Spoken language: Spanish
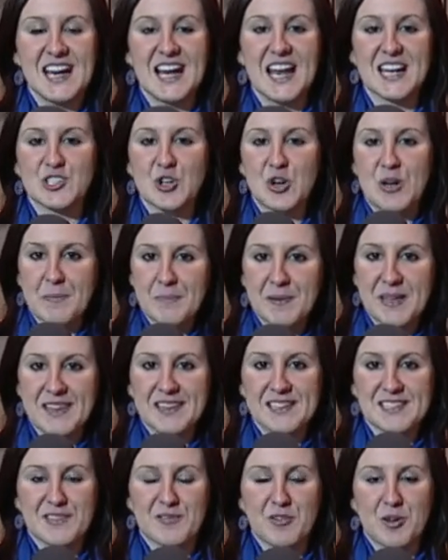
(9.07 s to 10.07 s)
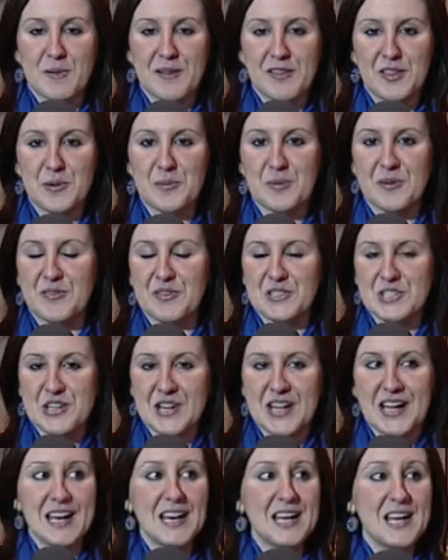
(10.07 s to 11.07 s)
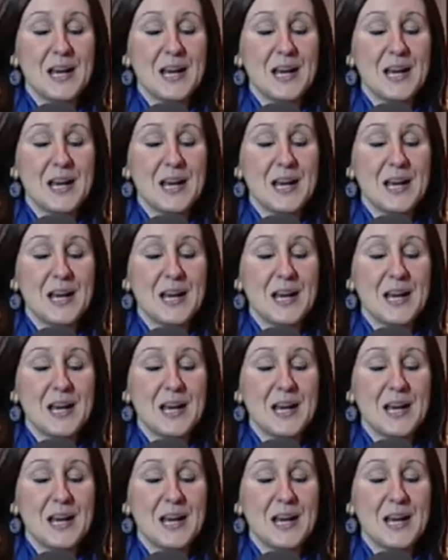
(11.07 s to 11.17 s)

en las Olimpiadas de Formación Profesional,